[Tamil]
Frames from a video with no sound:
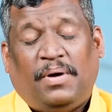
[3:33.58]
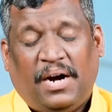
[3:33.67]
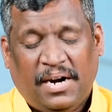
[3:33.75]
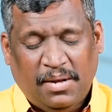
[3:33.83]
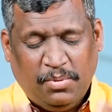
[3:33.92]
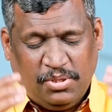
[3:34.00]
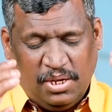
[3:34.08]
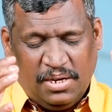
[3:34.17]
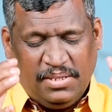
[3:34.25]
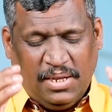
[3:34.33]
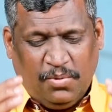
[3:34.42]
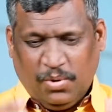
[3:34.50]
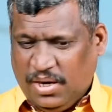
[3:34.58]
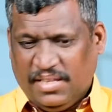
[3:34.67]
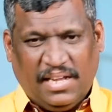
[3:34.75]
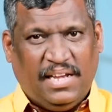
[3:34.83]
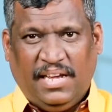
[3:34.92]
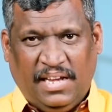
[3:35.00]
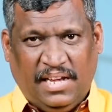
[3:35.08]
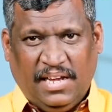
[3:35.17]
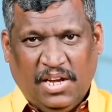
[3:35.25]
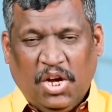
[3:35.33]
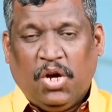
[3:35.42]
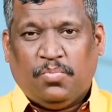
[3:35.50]
பாட புத்தகத்தில் உள்ளதை
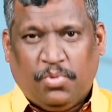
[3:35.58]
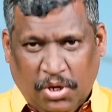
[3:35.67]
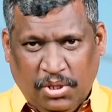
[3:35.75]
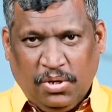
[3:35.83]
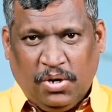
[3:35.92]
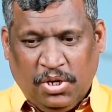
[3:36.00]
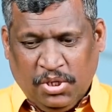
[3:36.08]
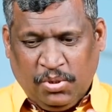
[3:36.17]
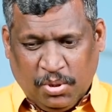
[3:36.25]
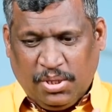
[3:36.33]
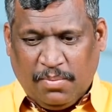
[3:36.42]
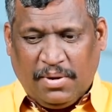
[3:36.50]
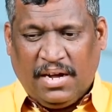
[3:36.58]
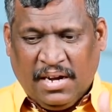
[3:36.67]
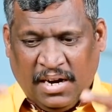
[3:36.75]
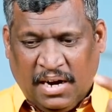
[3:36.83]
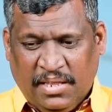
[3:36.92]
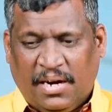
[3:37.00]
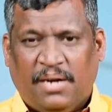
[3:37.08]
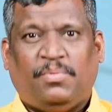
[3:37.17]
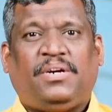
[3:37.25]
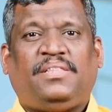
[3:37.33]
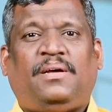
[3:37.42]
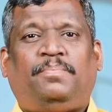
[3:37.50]
புரிந்து கொண்டு சொந்தமாக
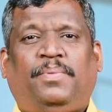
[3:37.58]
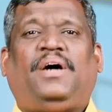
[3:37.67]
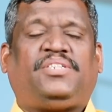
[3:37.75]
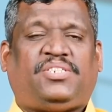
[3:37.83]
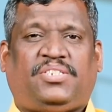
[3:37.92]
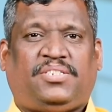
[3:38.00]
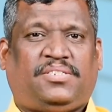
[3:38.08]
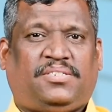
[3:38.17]
எழுதினால் மட்டும்தான் பாஸ்